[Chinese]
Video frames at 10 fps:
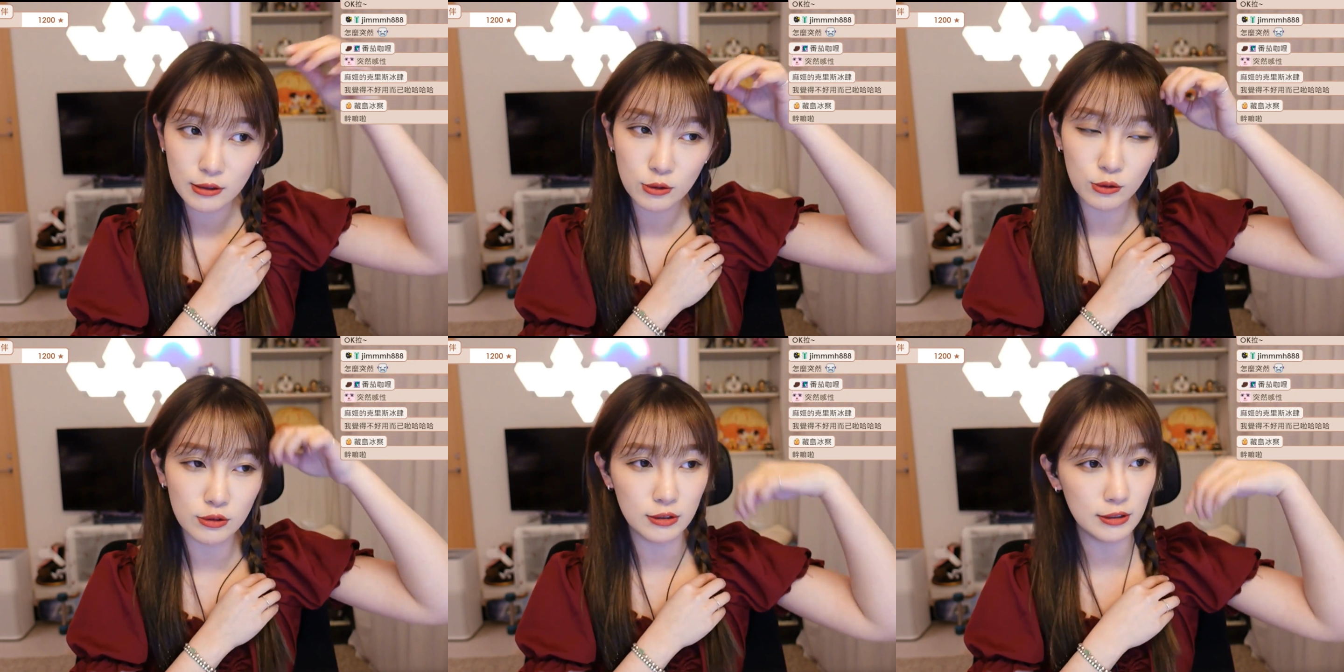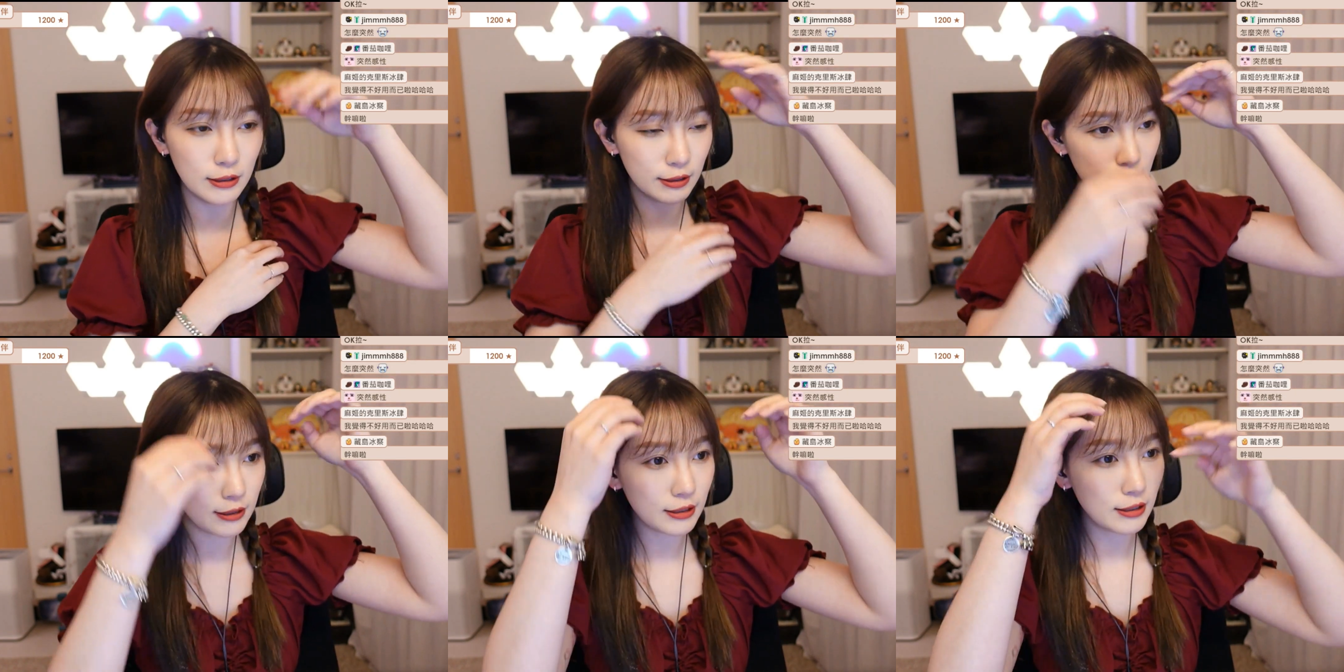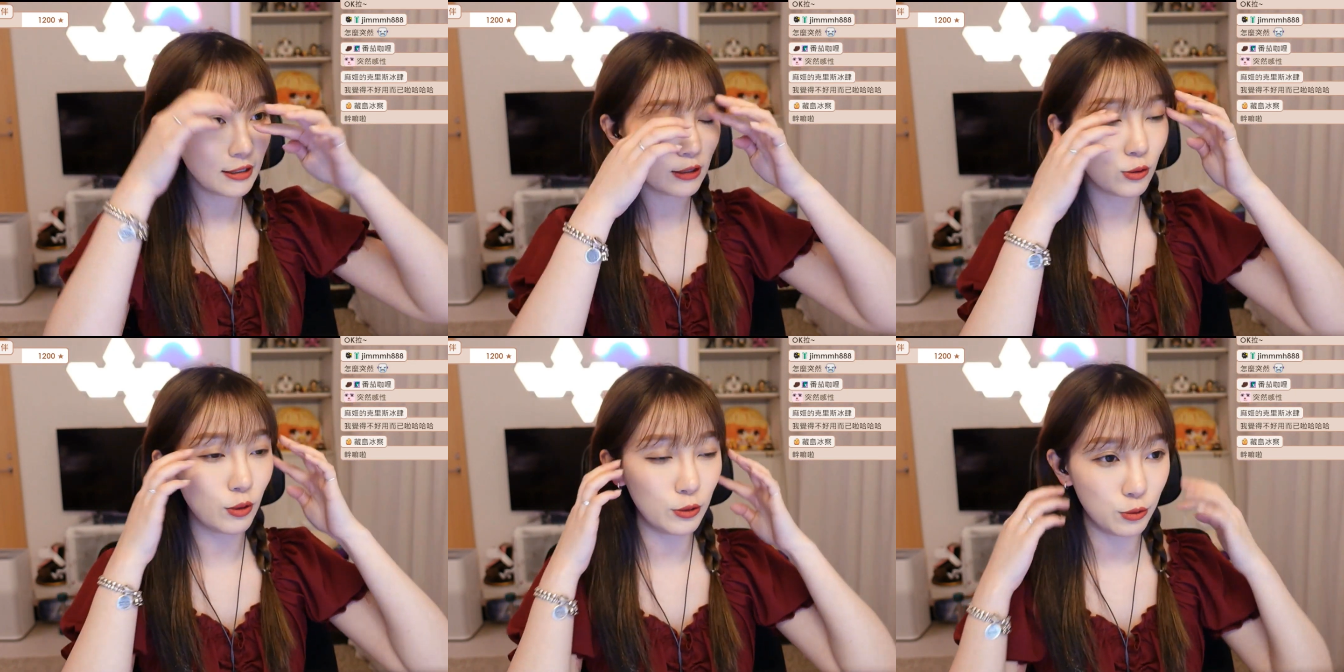就是
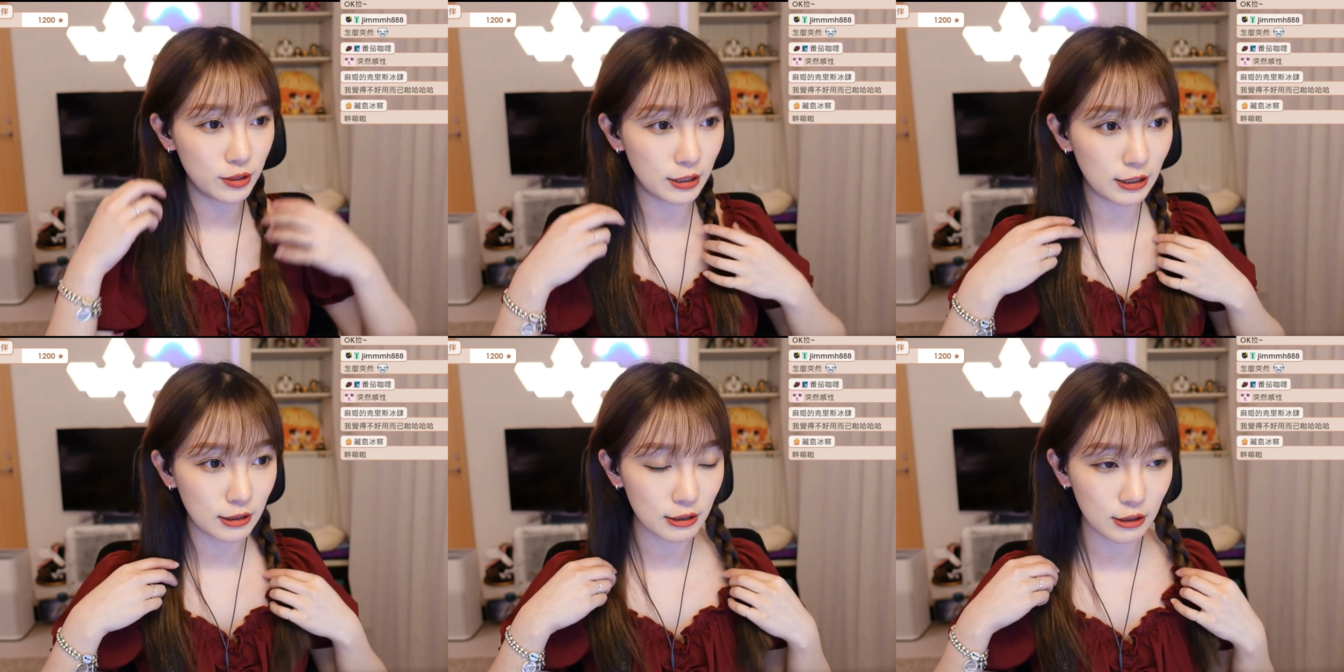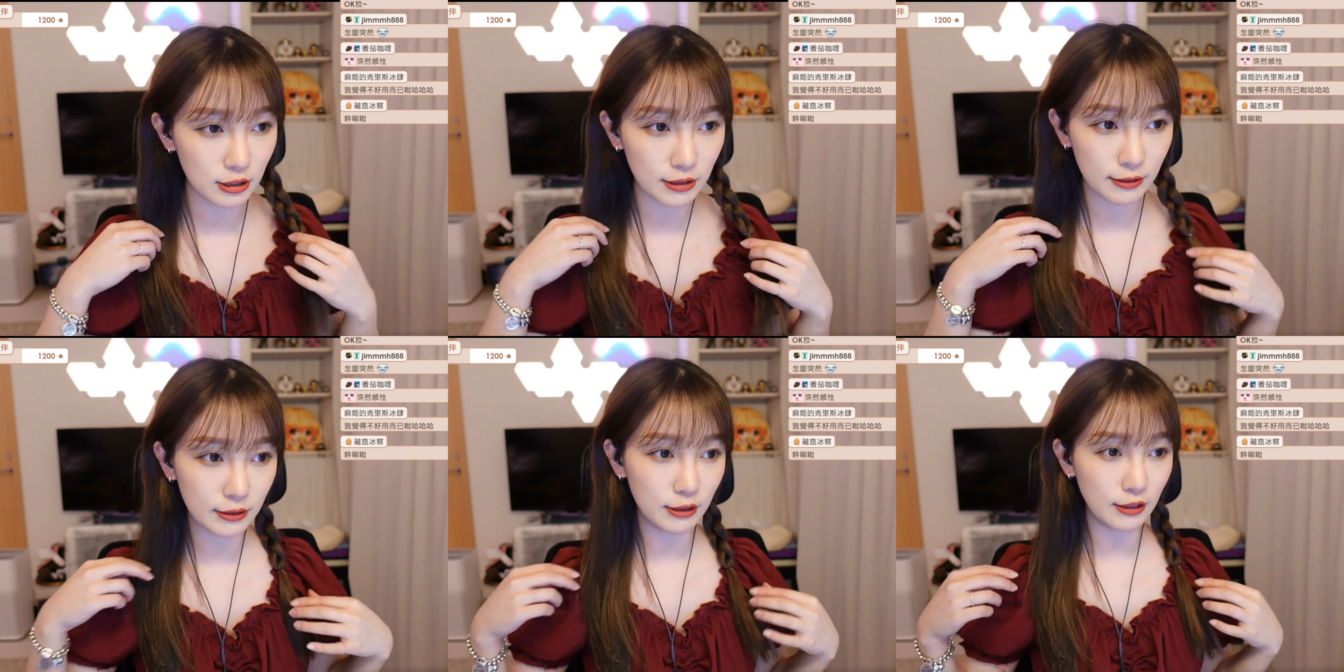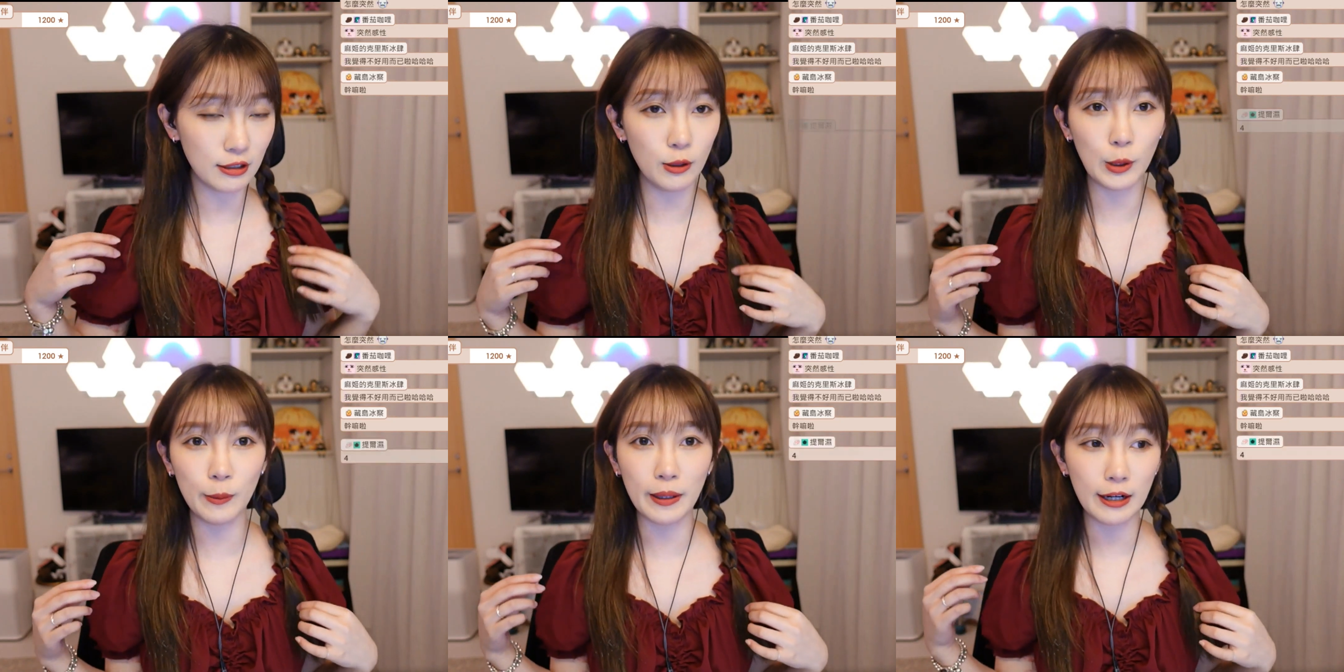关于这件事情，要不要
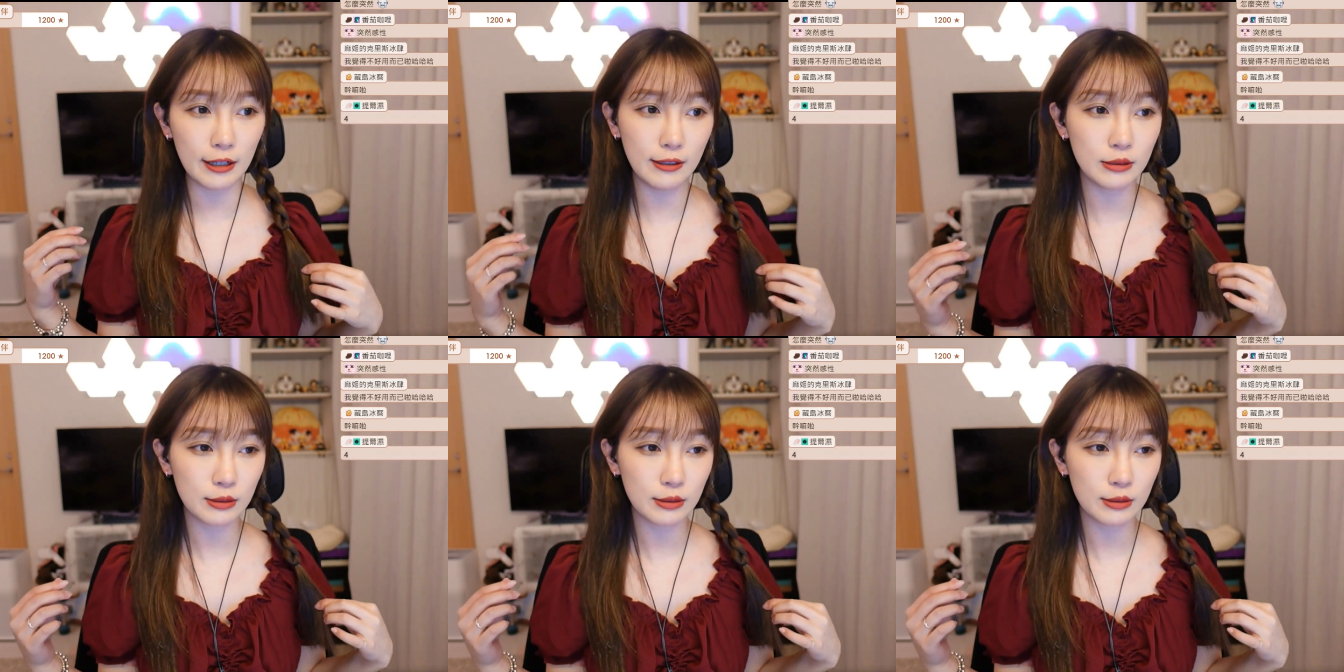绑啊？